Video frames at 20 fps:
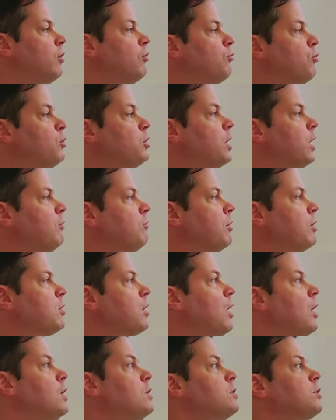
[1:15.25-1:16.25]
Für die etwas
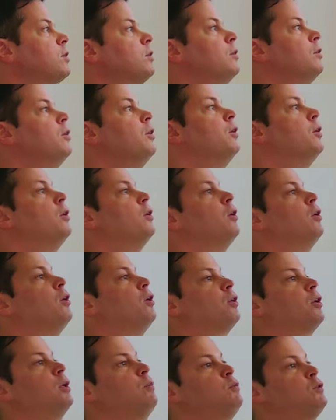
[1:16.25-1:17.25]
älteren
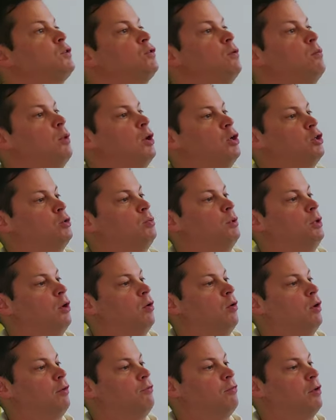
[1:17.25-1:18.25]
gibt es zum Beispiel
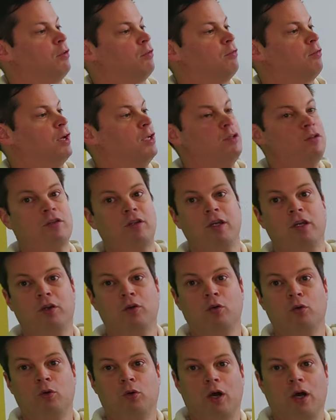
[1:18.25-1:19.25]
auch etwas
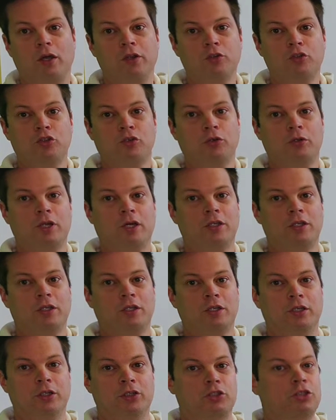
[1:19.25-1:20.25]
Wanddeko, ein schöner
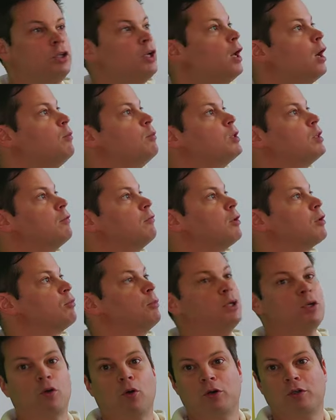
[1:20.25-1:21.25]
Hirsch, der ein bisschen was
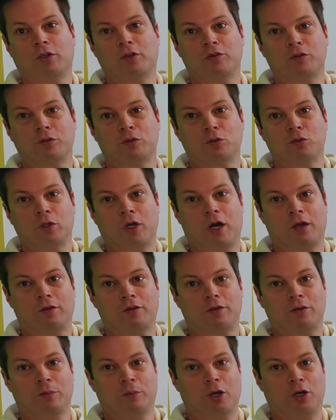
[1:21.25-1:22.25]
mit Kräutern zu tun hat
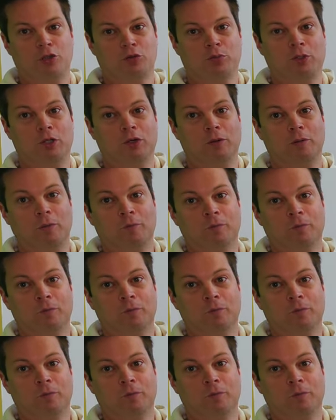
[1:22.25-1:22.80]
zum Beispiel.